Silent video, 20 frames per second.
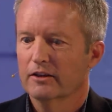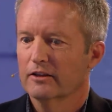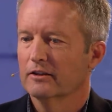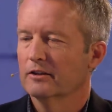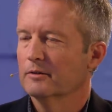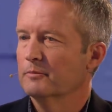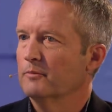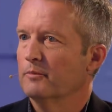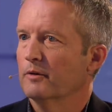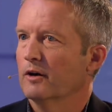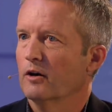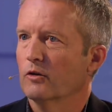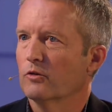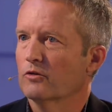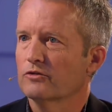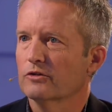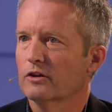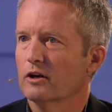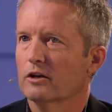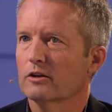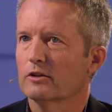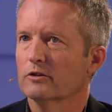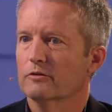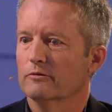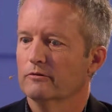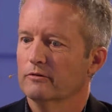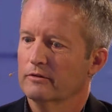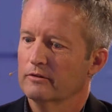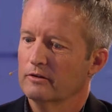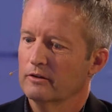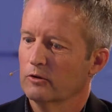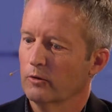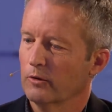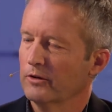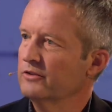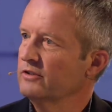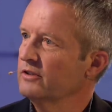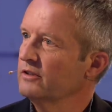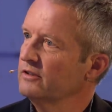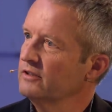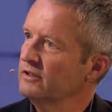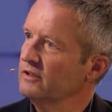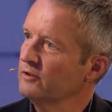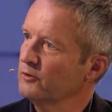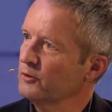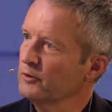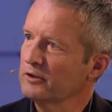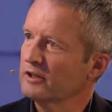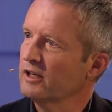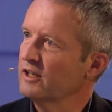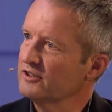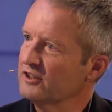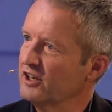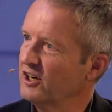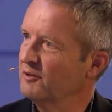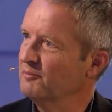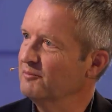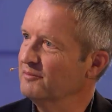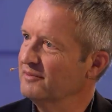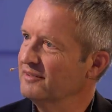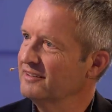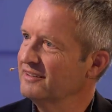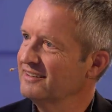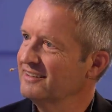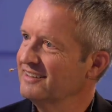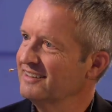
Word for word: äh, auch sagen, Leute, die Rückgrat haben,